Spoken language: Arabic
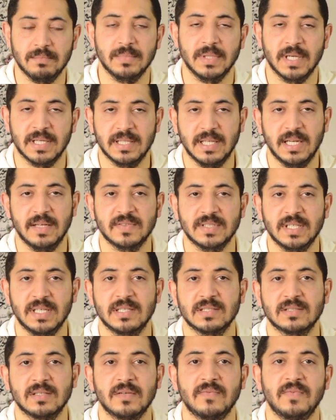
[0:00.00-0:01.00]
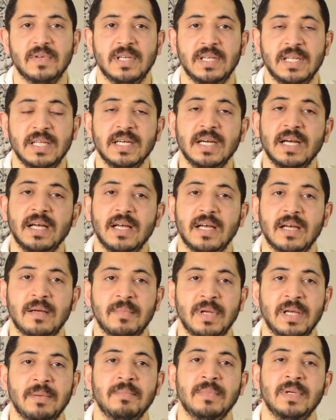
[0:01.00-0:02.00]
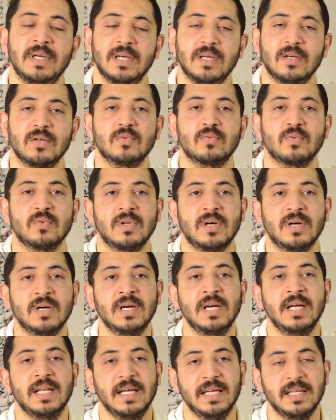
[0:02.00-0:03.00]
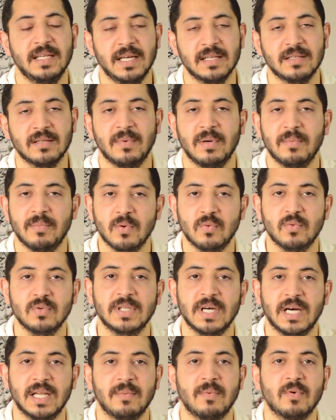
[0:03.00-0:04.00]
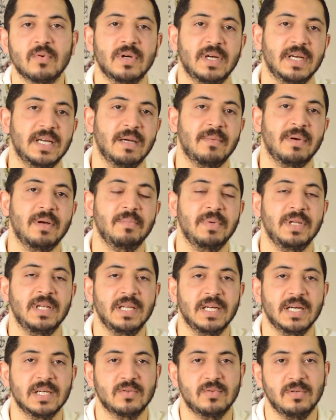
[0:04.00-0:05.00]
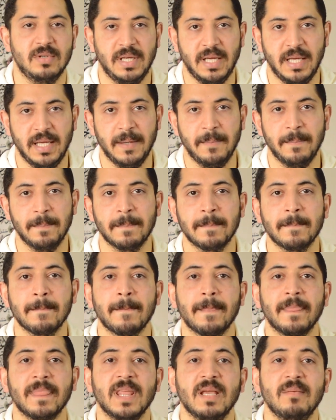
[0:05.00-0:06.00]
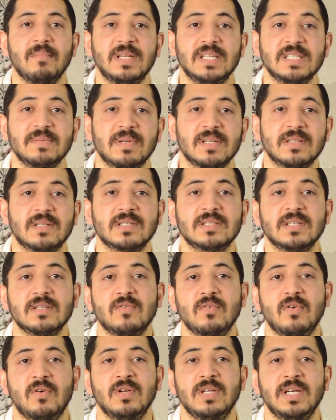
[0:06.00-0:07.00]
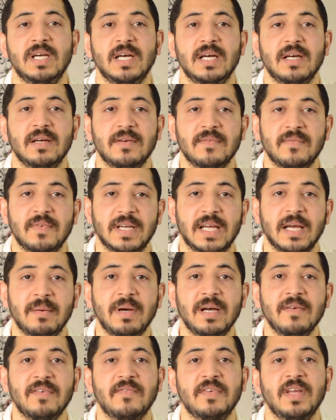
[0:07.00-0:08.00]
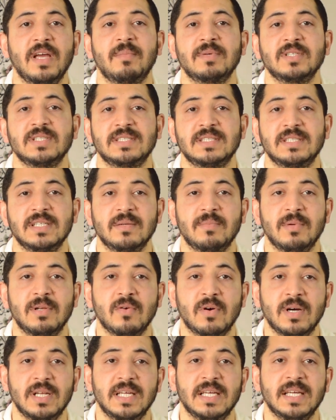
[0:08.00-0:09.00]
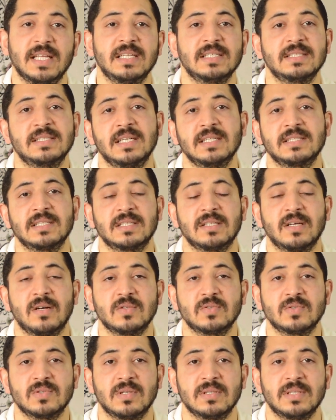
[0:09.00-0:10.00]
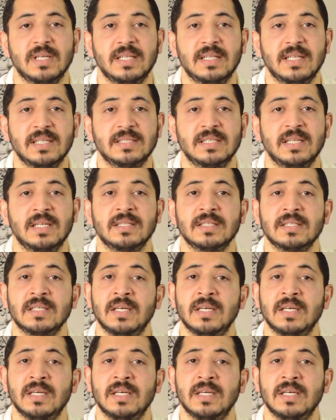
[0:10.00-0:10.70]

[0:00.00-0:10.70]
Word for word: اختلاف سعر صرف الليره امام الدولار لانها طبعا موجوده على موقع الجامعه بالليره التركيه بالنسبه للدراسات العليا في الجامعه ففيها ماجستير باللغه الانجليزيه زي تخصصات هندسه